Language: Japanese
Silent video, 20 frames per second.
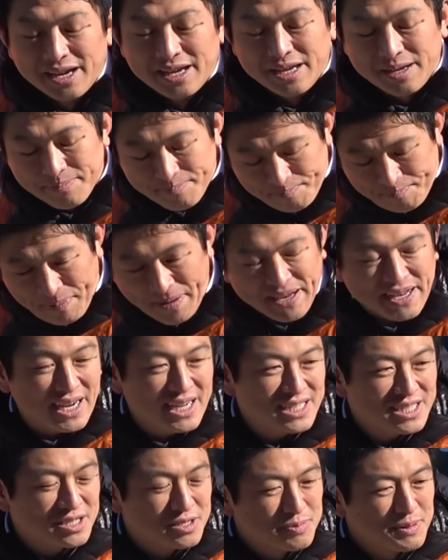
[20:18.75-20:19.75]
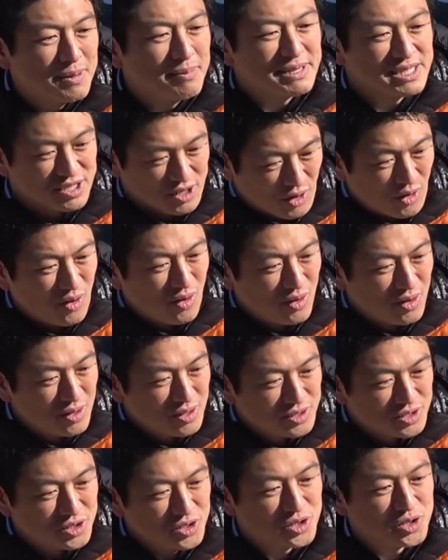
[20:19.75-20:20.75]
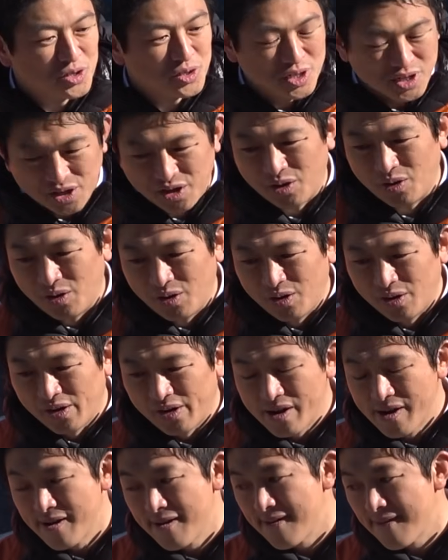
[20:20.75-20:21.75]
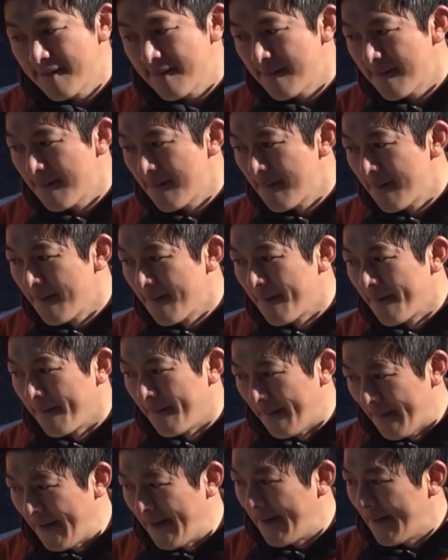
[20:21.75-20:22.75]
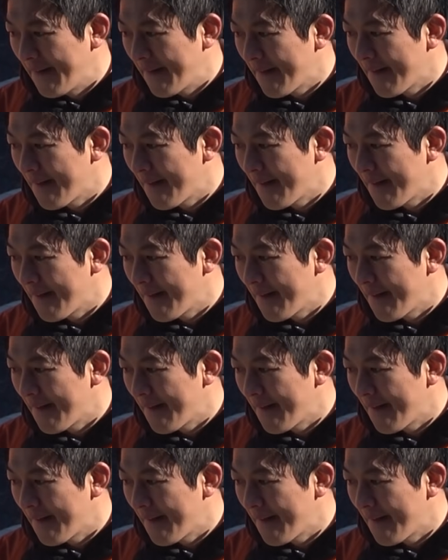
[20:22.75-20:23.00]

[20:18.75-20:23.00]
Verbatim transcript: いっぱい会社潰れますよ、中小企業。ね。